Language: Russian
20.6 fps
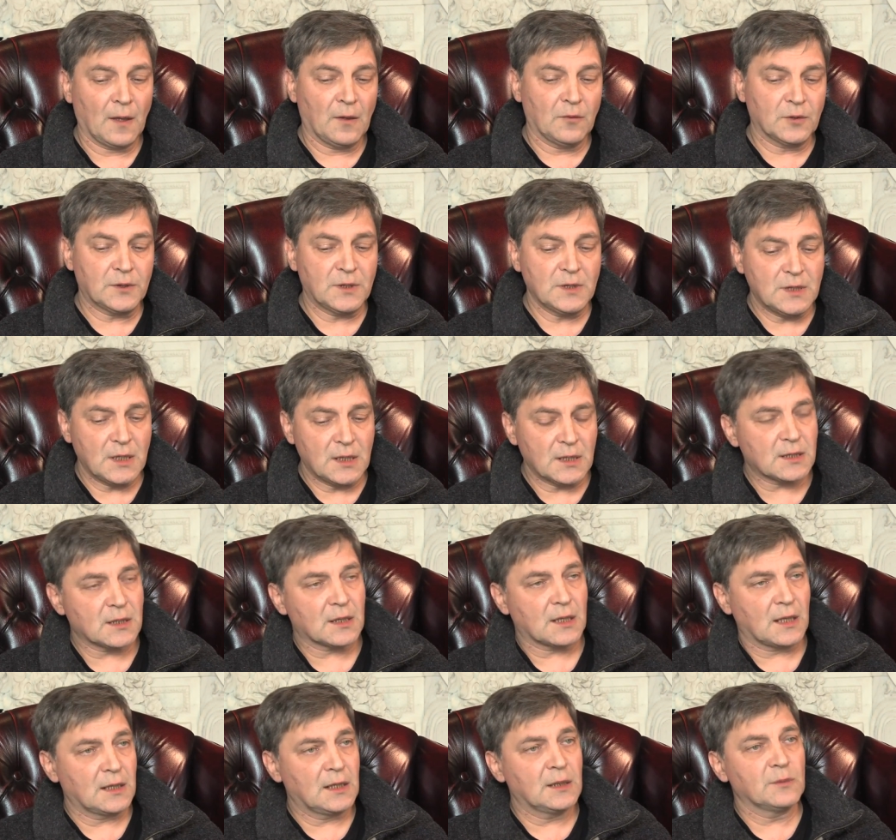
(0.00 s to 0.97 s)
Вот
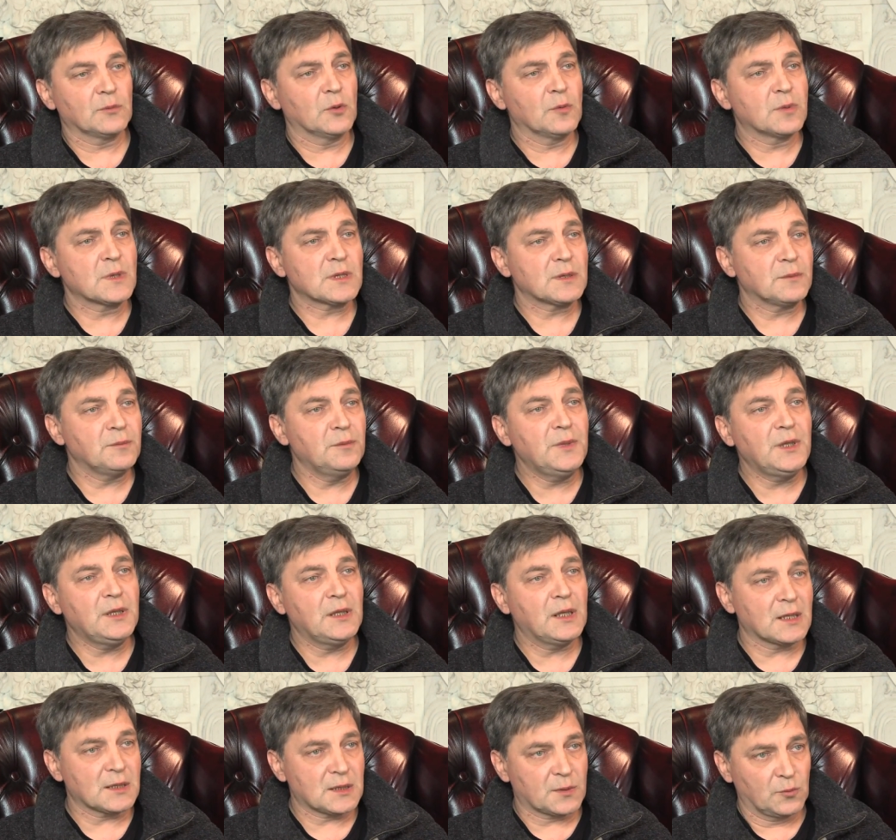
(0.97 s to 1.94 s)
интересно, каким образом
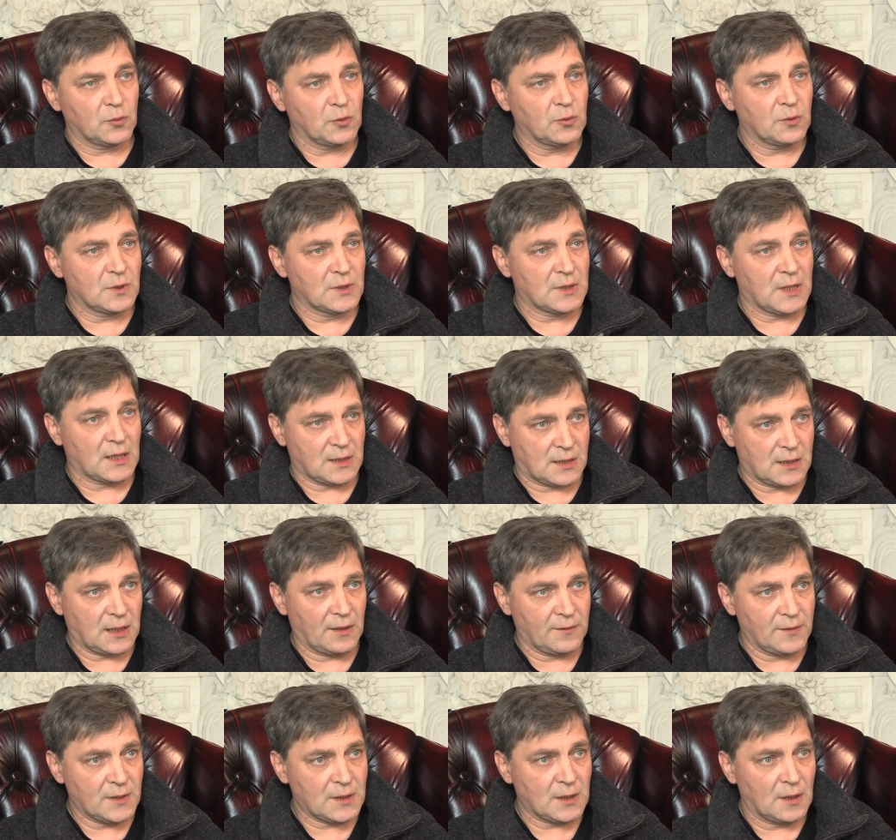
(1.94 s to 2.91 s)
меня смогут
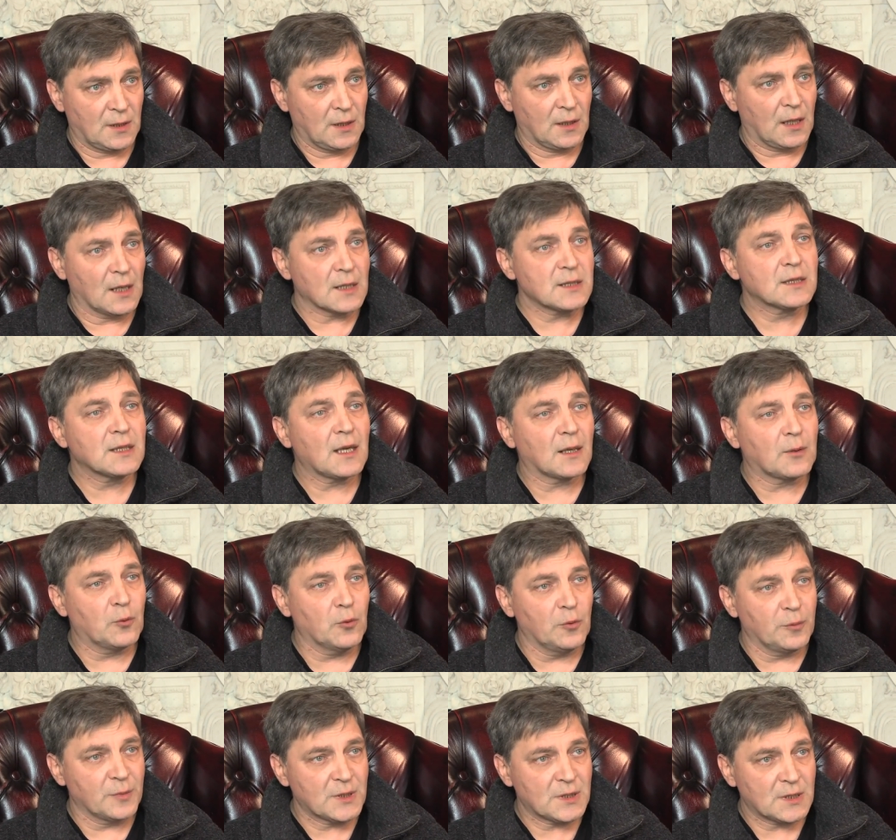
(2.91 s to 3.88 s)
заставить
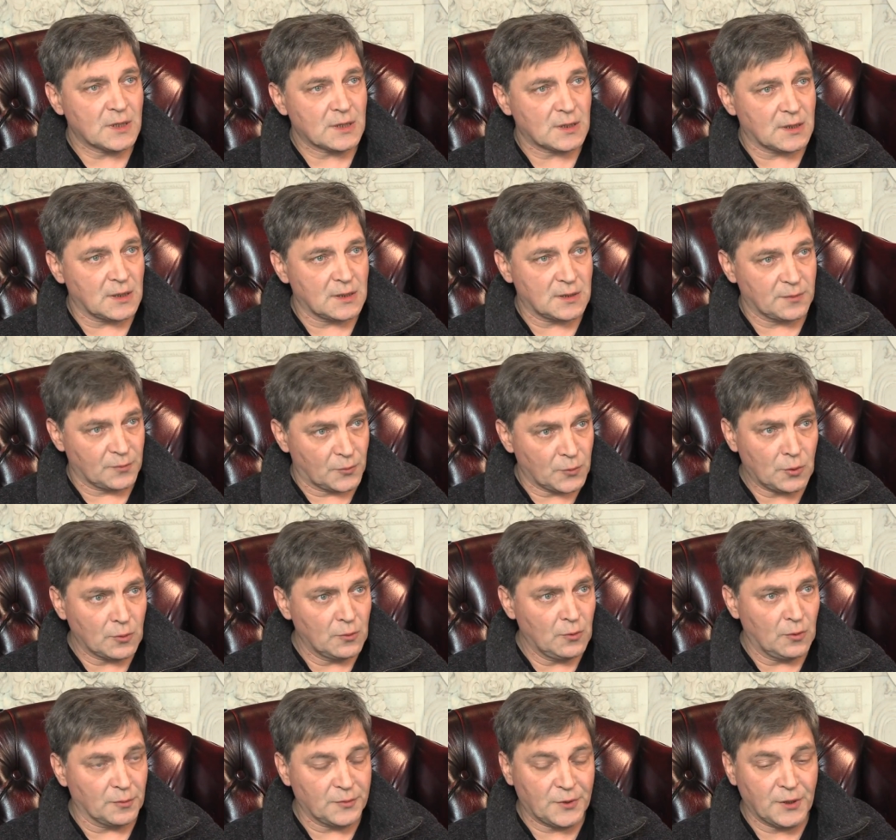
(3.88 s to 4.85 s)
ознакомиться с этим
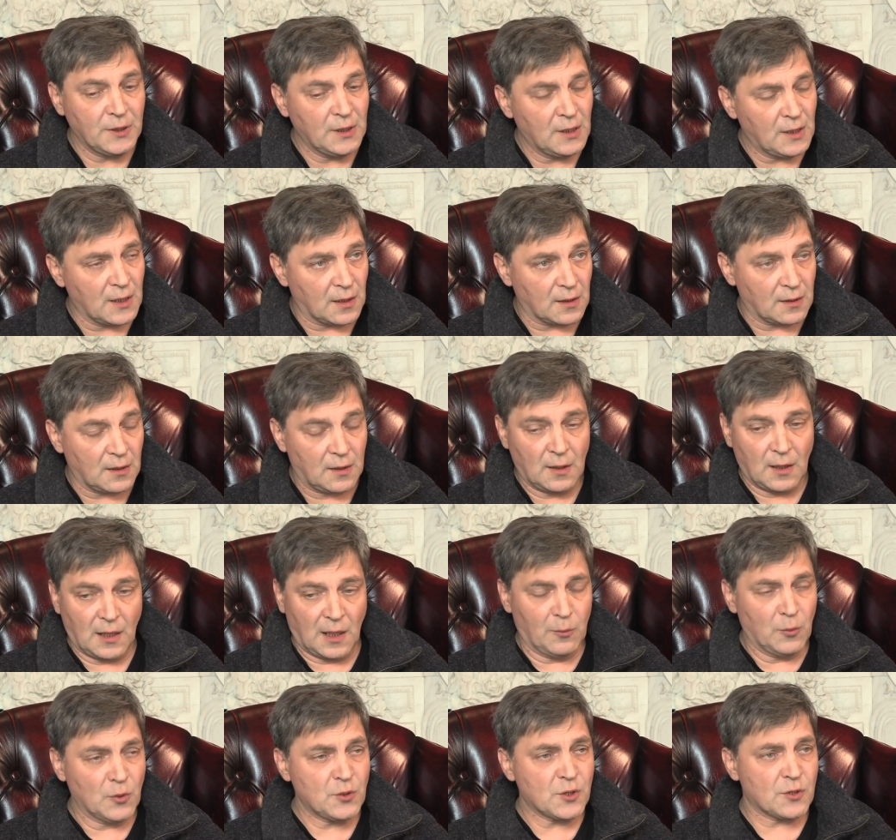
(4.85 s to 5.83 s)
трудом? Да никак.
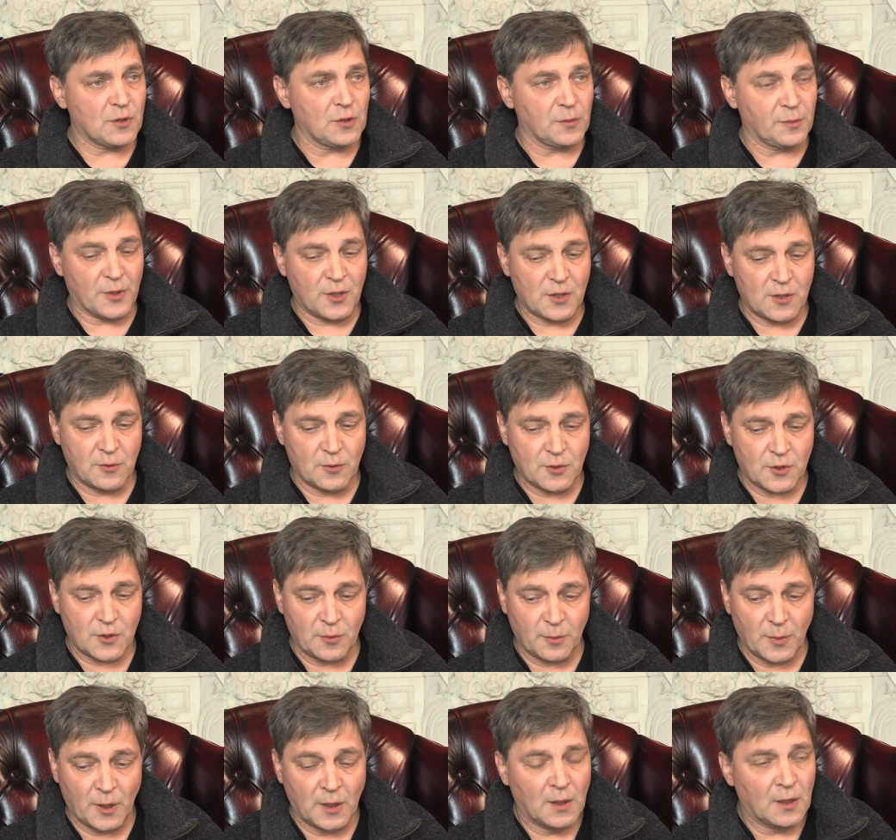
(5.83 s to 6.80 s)
А может, что ли, пришлют,
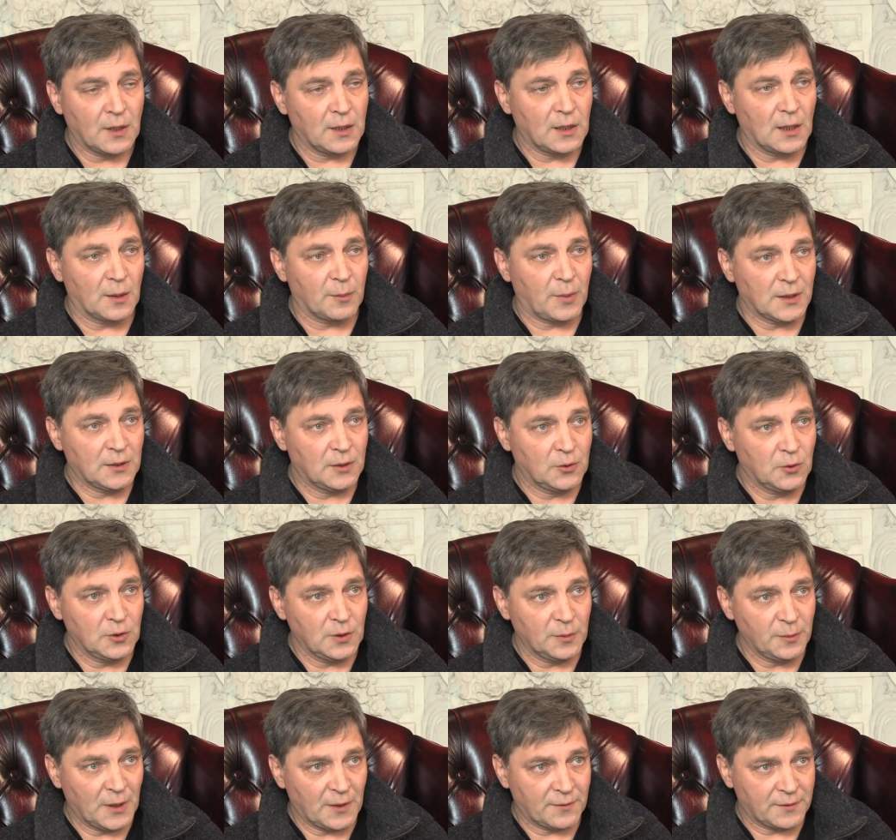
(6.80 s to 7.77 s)
чтобы я под
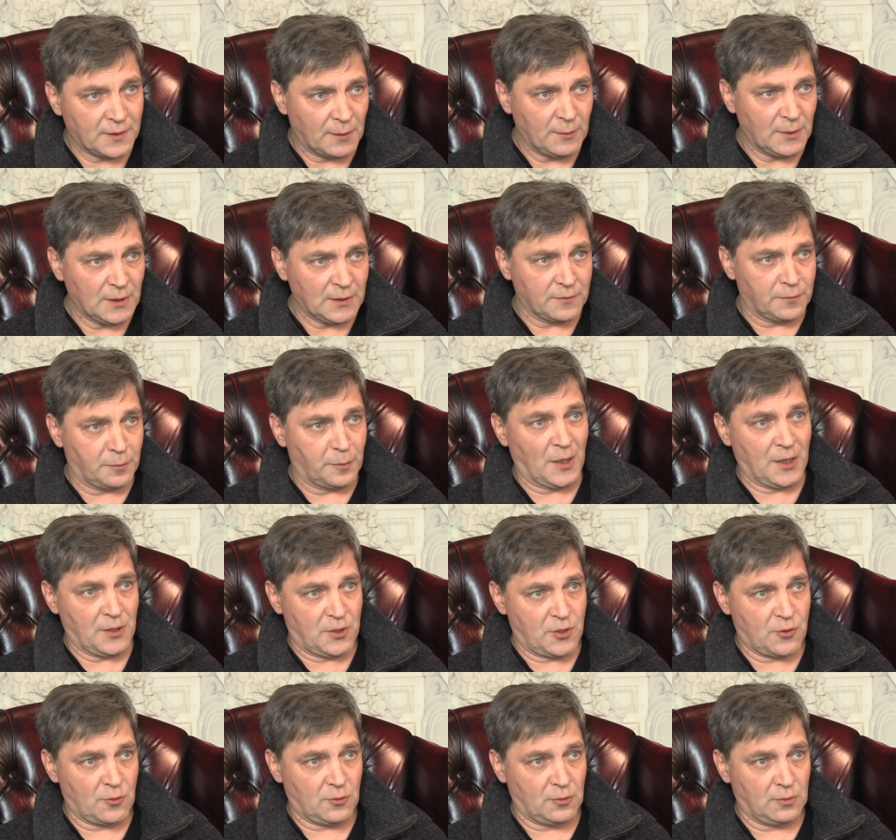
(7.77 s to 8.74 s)
дулами автоматов
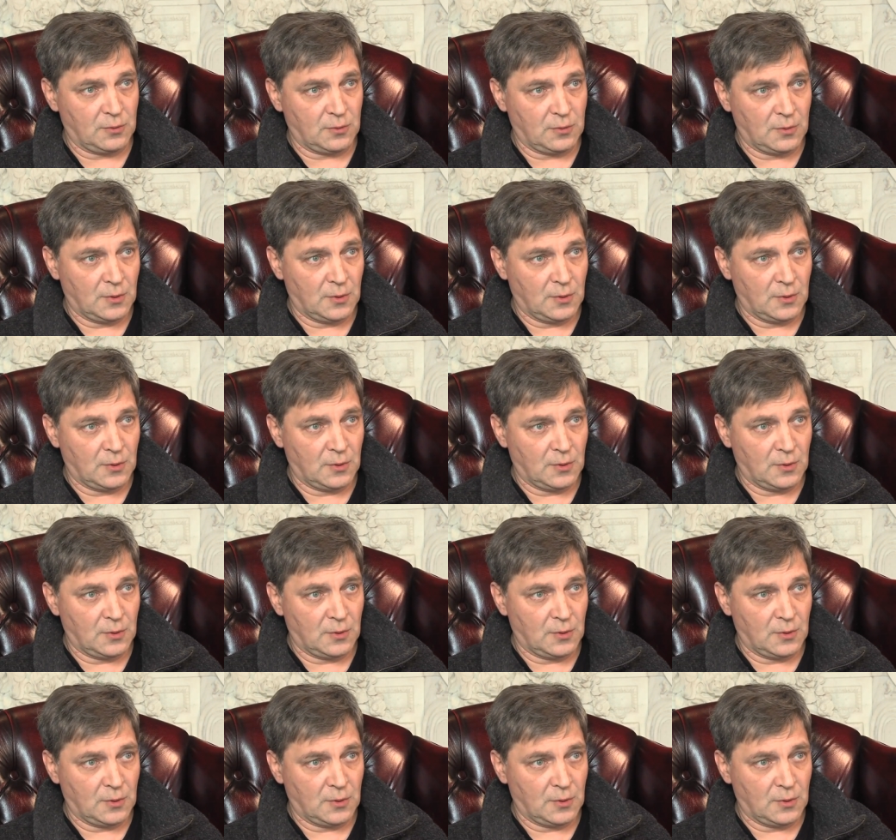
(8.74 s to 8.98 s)
прочел?